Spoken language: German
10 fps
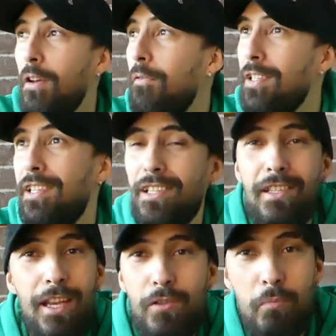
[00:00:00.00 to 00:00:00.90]
Was
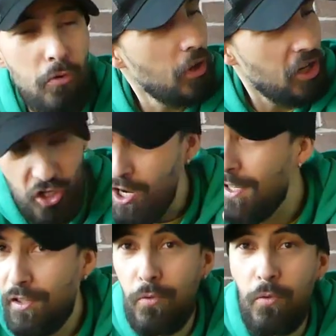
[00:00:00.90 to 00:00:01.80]
ist der so, Bruder,
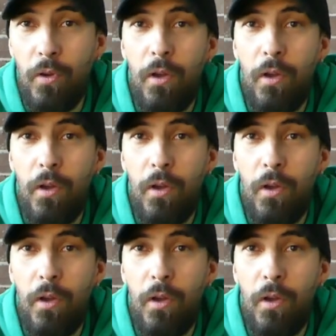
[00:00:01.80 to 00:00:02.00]
schlag zu.